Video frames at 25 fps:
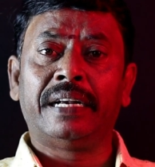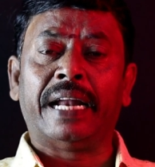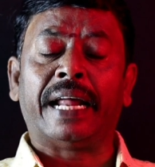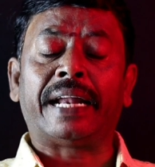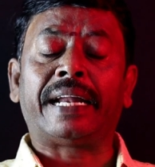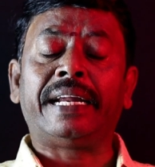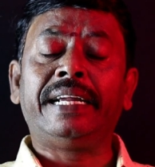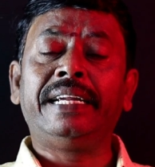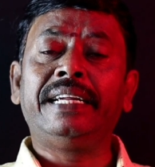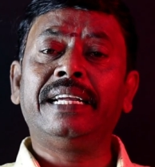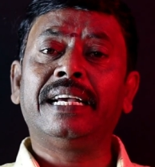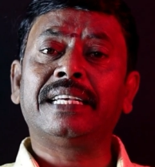
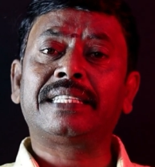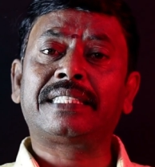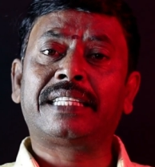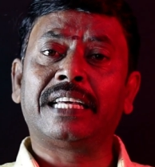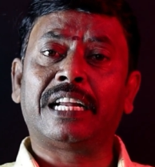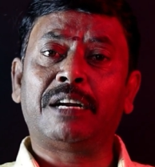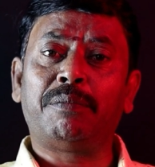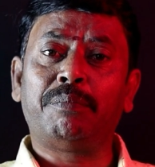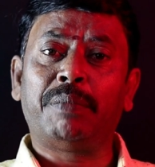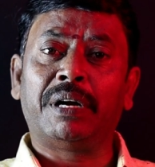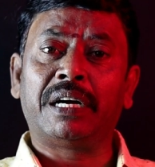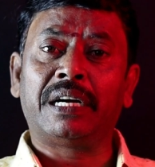நிறைய
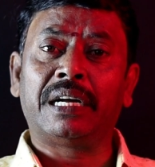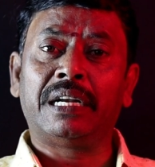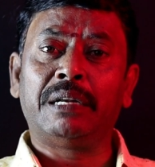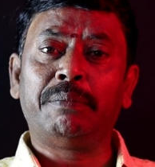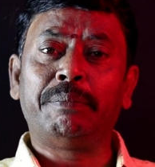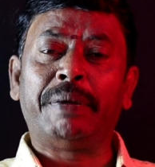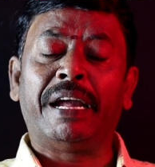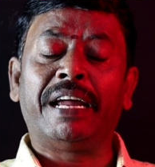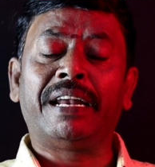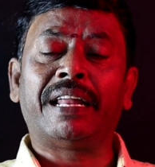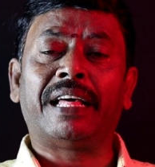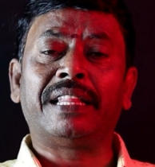சிரமங்கள்
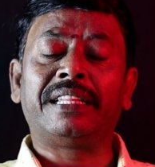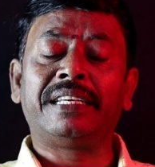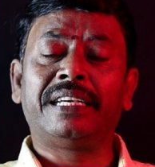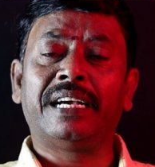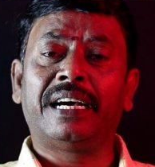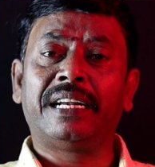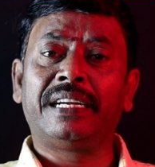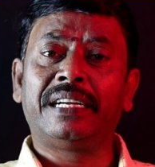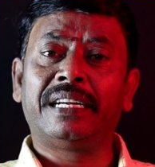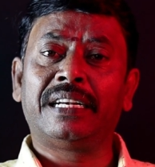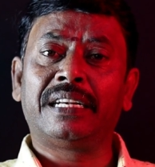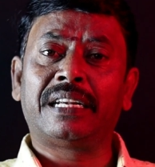மேல்
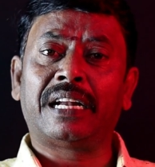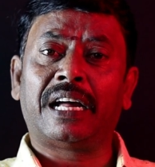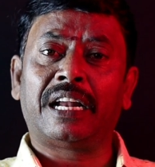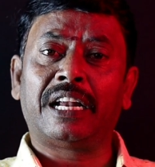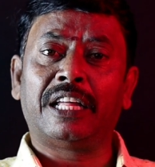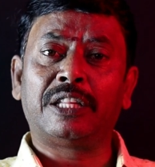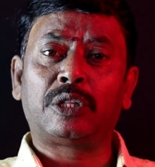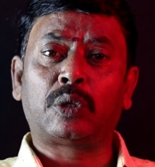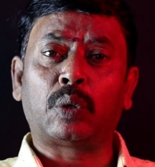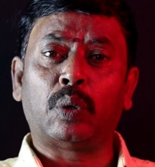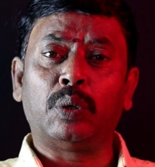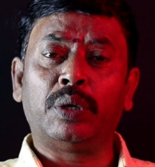
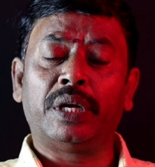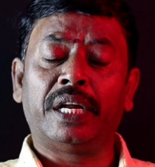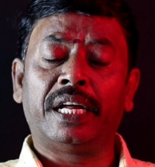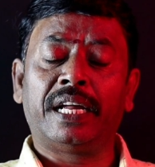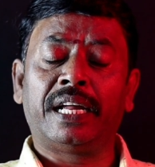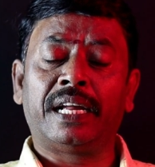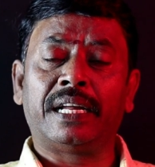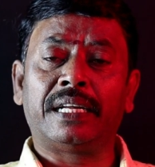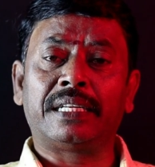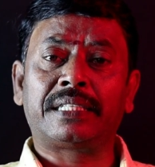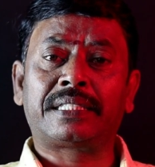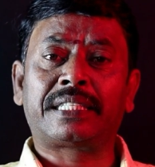அதிகாரிகள்னால
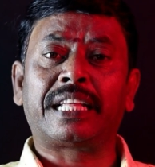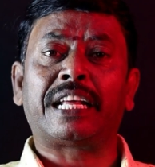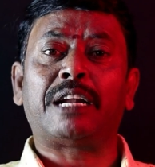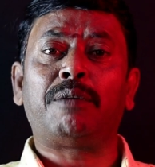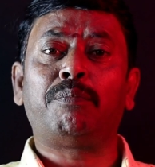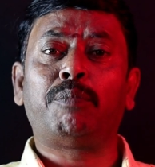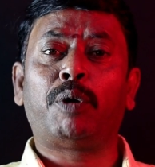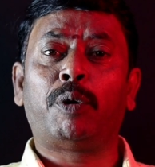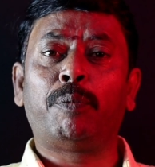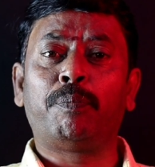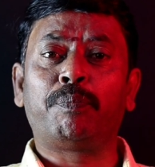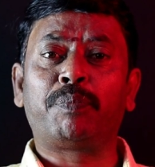தொல்லை
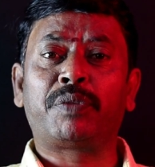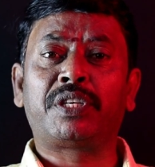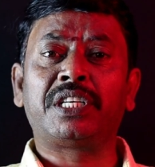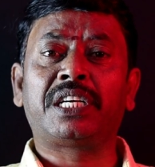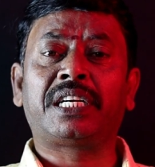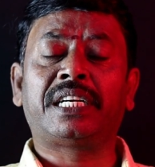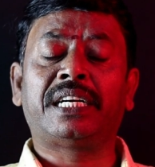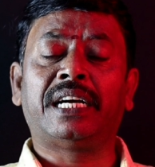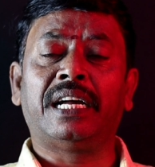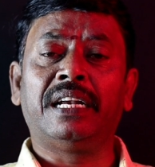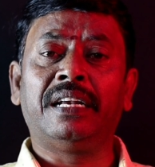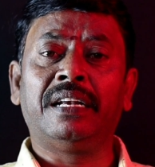சிரமம்
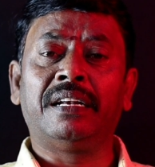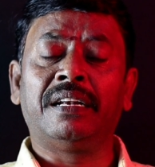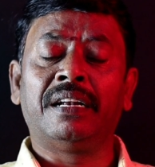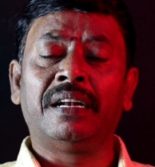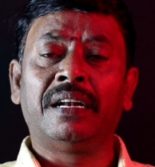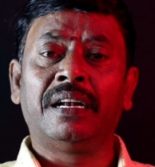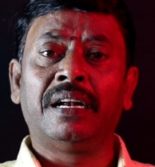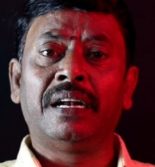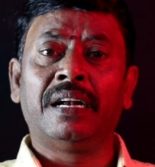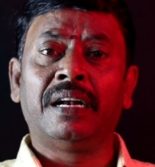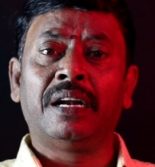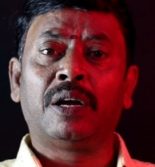சிக்கல்
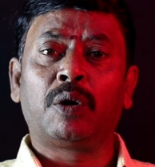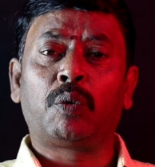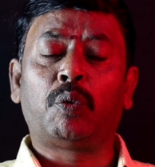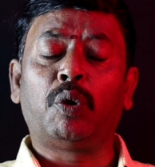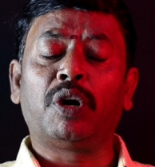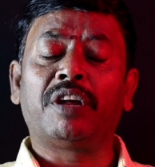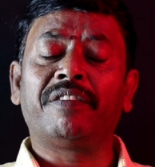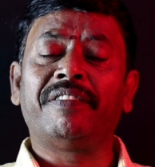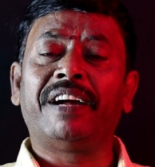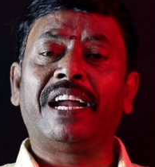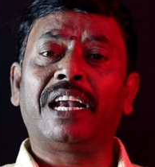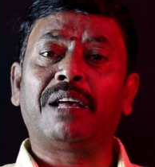
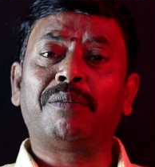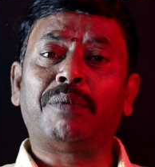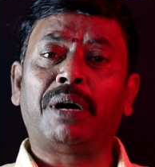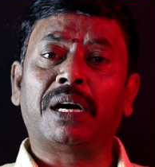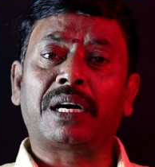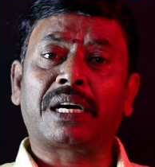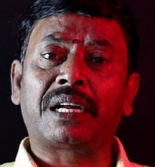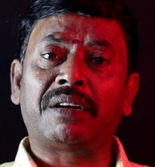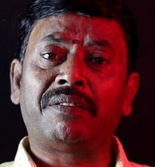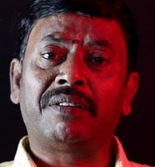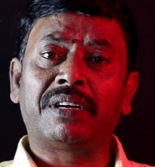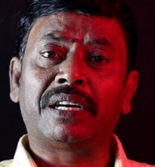கூட வேலை
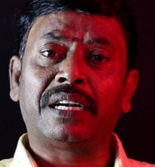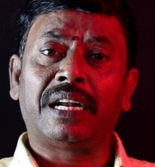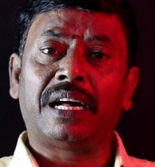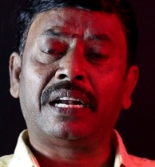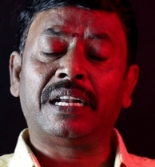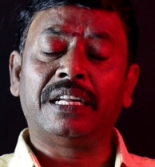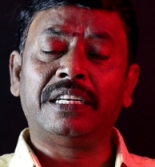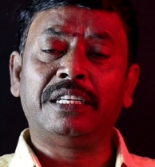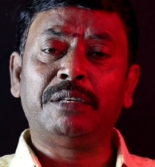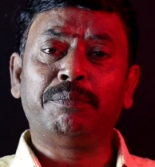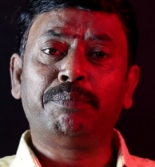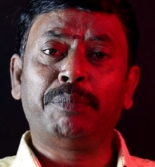
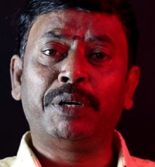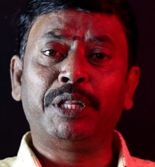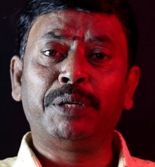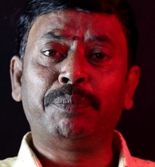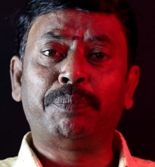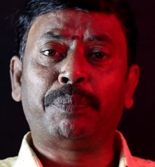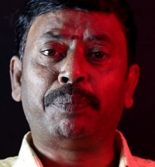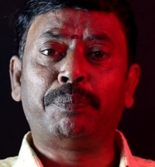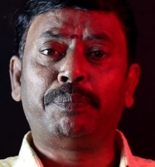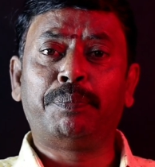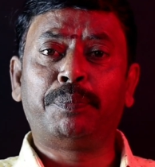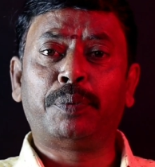பார்க்குறவங்கனால நிம்மதி
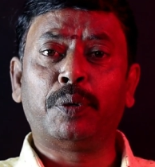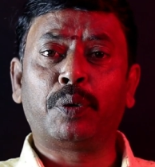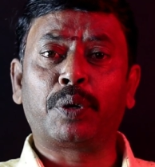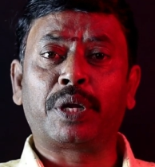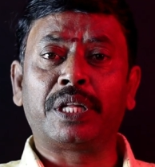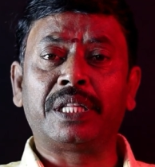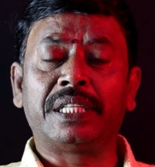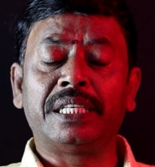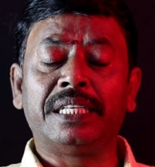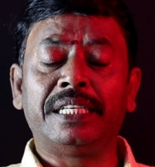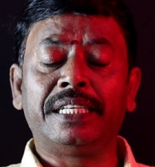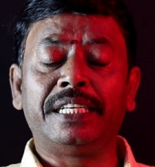
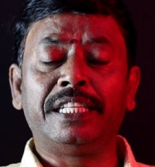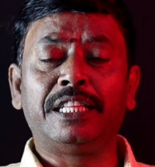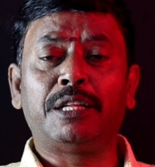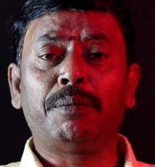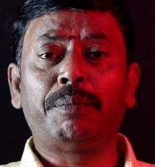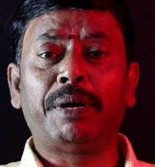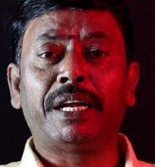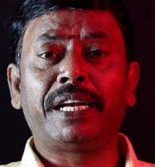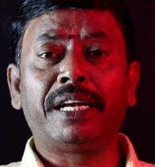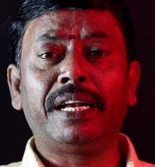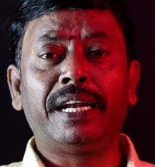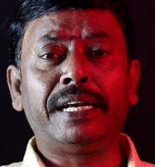போகிறது இந்த
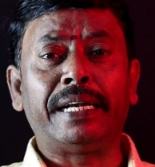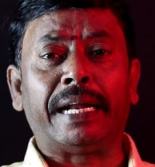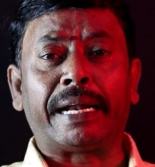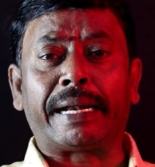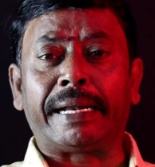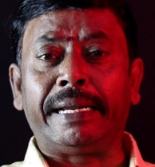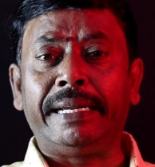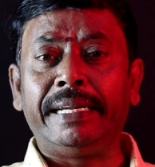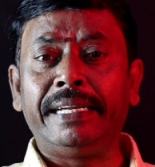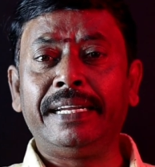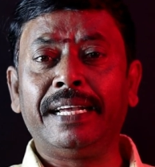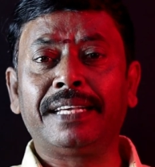மாதிரிலாம்
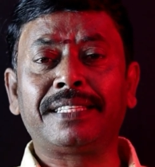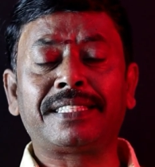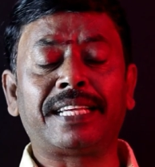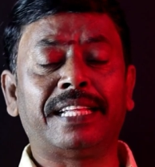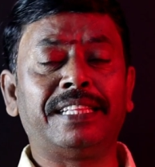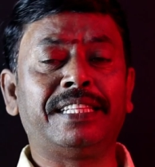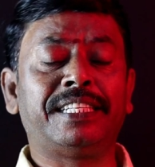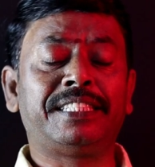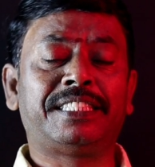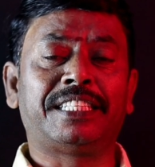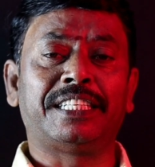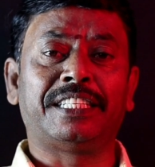நிறைய
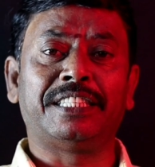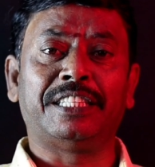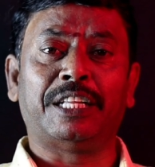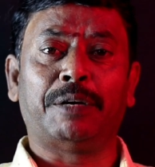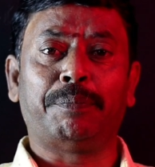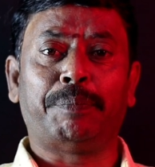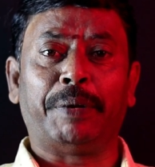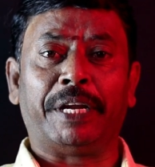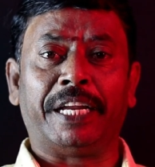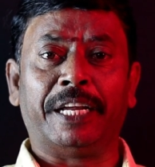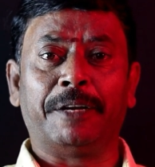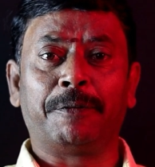
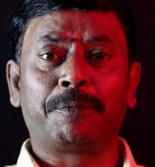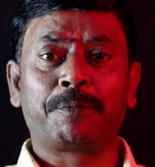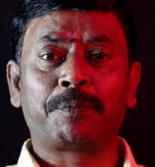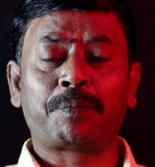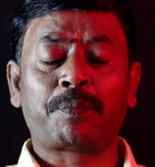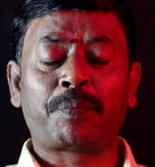சந்திச்சிருந்துருப்பீங்க